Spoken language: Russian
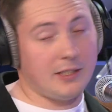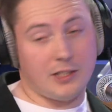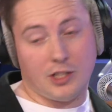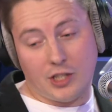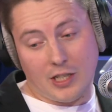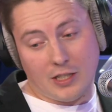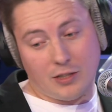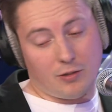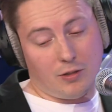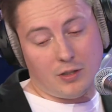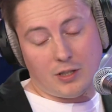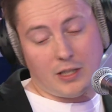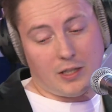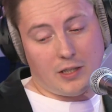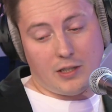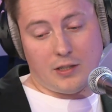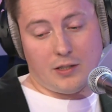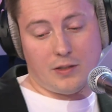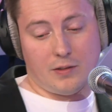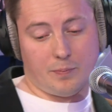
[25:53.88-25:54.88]
Ром. сейчас только э,
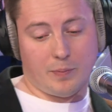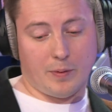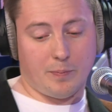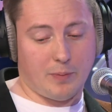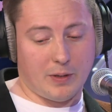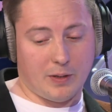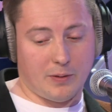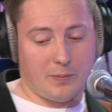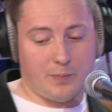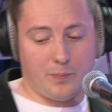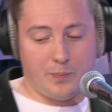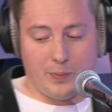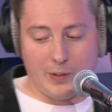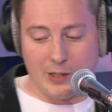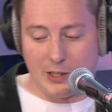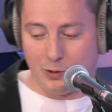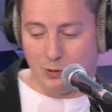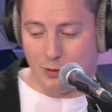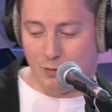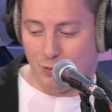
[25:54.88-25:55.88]
э, по, по,
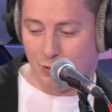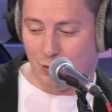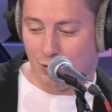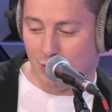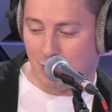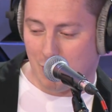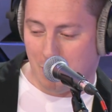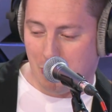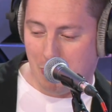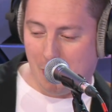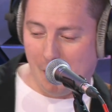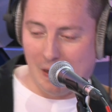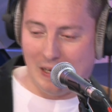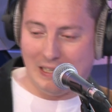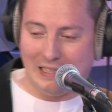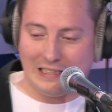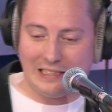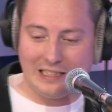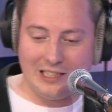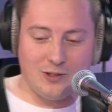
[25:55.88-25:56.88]
по зову, ну,
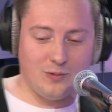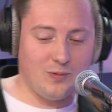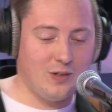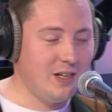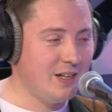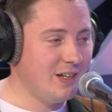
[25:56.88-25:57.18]
не знаю,